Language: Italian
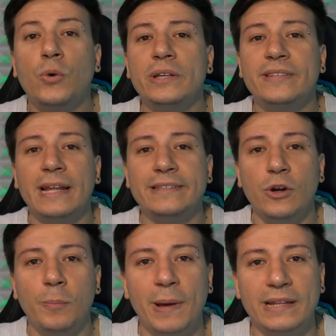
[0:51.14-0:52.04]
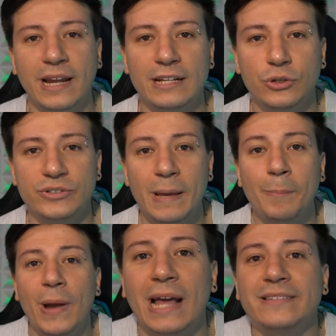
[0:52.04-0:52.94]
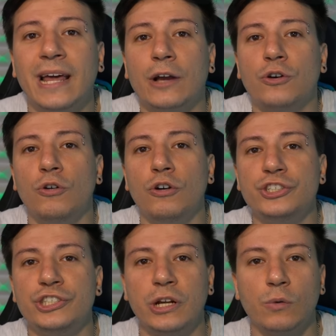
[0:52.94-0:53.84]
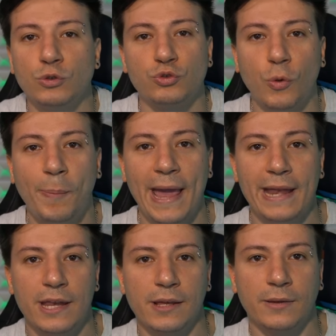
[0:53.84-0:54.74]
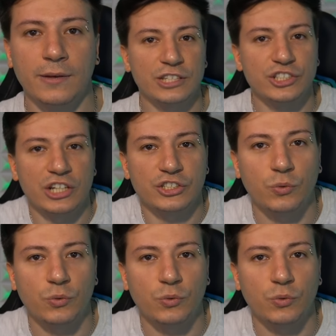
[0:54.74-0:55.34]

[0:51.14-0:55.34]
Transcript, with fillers: Per cui direi di non perdere altro tempo e andare a conoscere questo Ben, che sarà